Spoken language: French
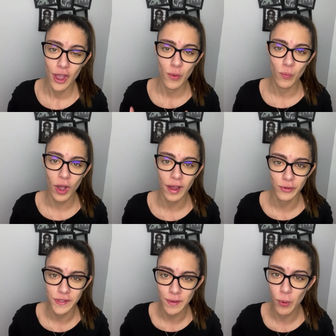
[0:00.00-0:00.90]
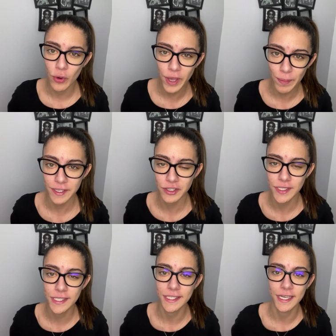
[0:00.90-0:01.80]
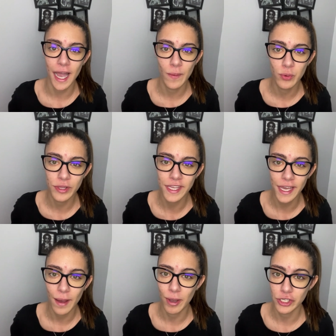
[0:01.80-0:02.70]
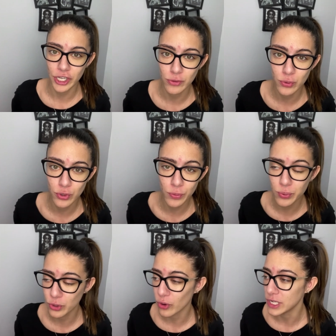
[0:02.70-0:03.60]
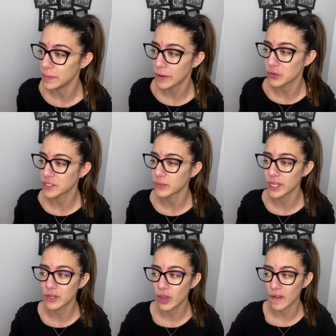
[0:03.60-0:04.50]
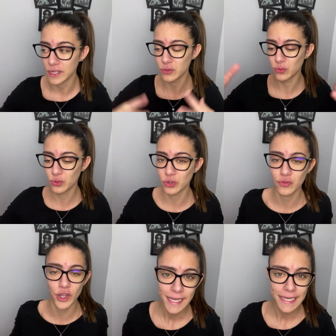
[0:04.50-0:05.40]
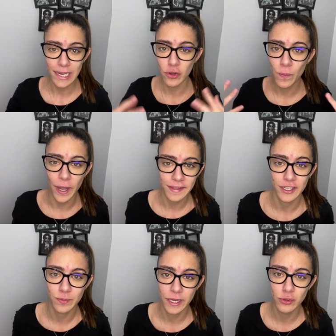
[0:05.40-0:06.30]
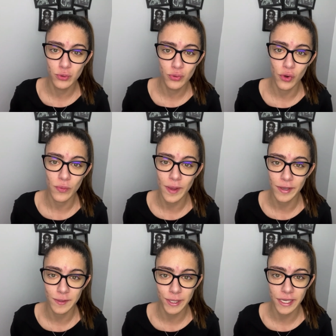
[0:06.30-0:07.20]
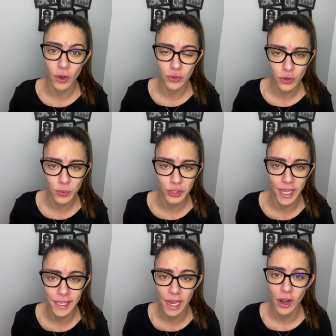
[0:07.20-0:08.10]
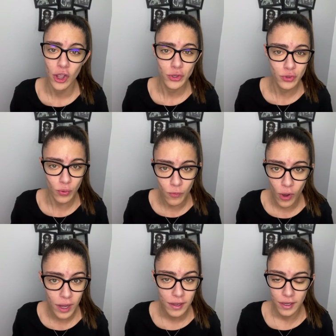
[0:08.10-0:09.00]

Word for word: Moi, une des premières personnes qui s'est abonnée à ma chaîne YouTube, pourtant il n'est pas forcément d'accord avec tout ce que je fais, il ne partage pas du tout le même esprit entrepreneurial que moi,